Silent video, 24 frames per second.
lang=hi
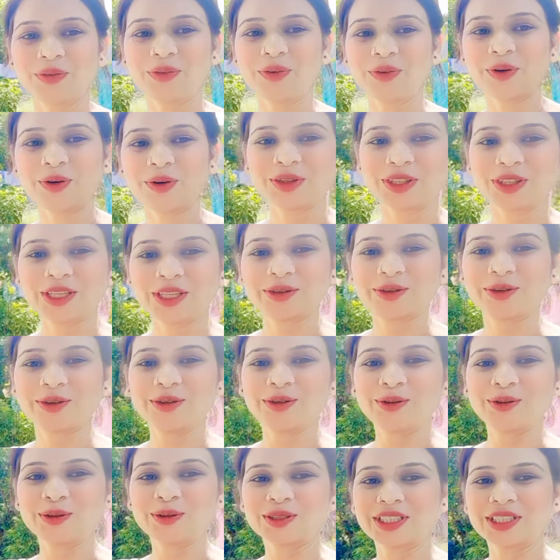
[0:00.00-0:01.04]
वो देखो
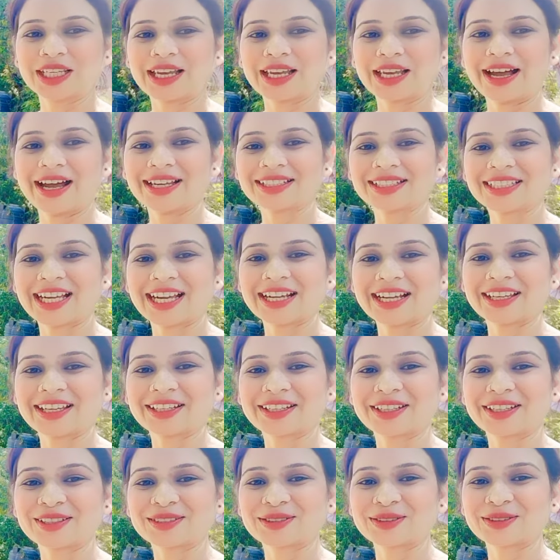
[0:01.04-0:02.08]
लूसी कहाँ जा
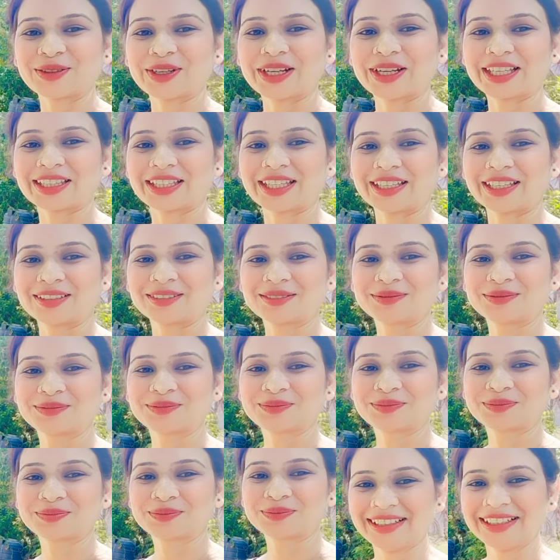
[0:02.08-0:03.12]
करके सो रहा था
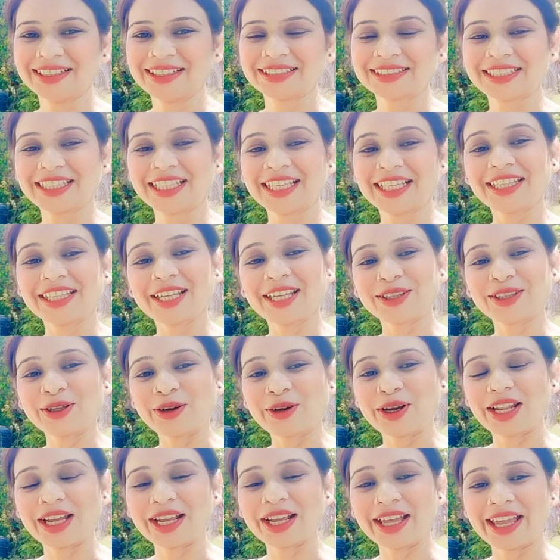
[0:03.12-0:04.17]
सीधा
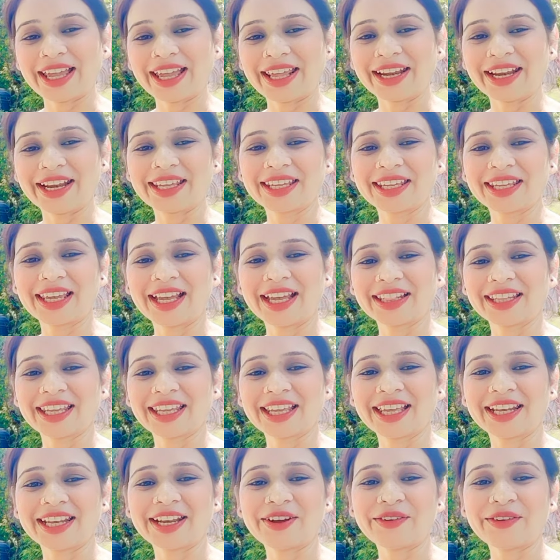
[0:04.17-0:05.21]
दौड़ लगाया ना यहाँ
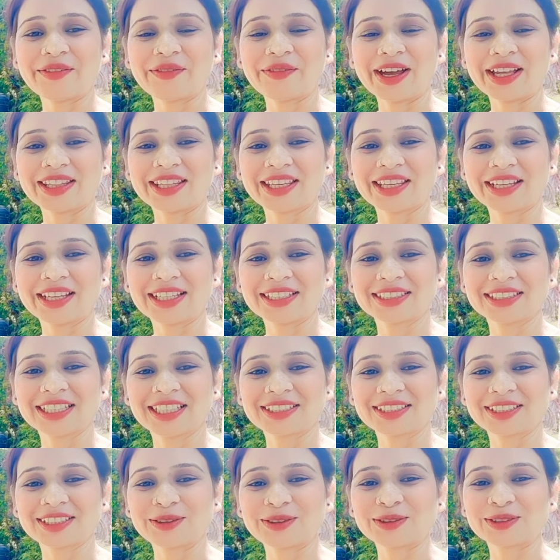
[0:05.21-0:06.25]
देखा ना वहाँ देखा
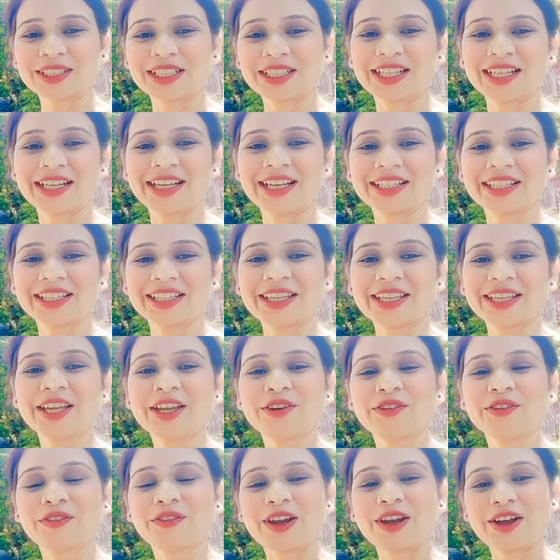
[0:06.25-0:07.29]
जैसे ही उसे लगा कि
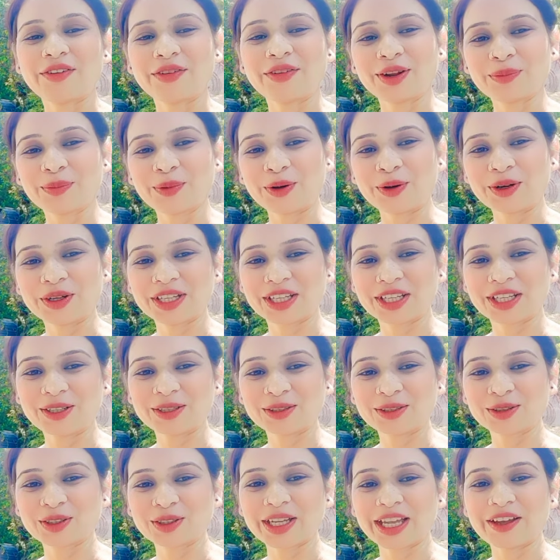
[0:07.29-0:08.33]
फ्लावर पोर्ट
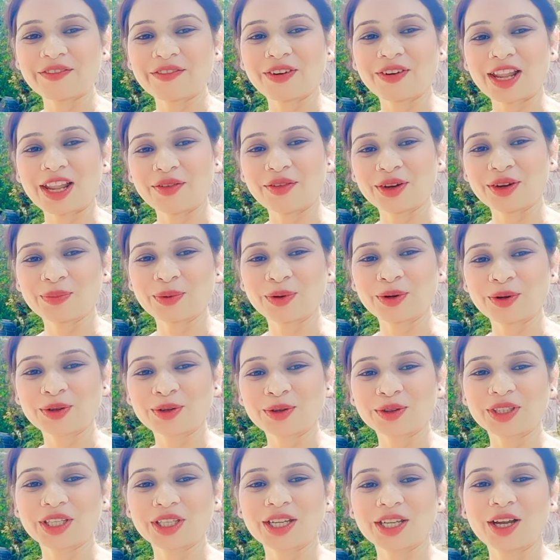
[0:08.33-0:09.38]
गिर चुका है फ्लावर पोर्ट
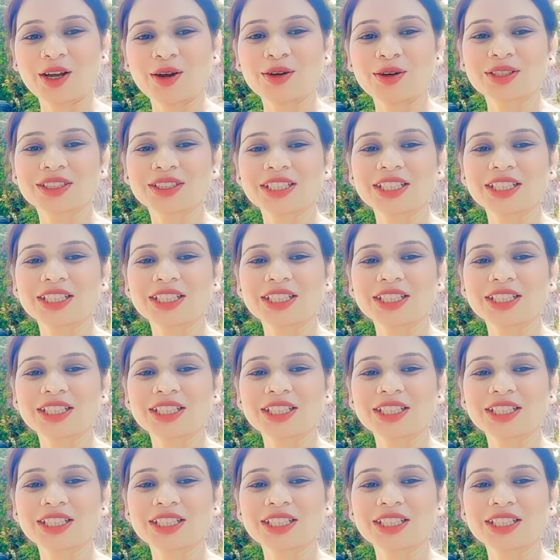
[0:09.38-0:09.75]
को देखा और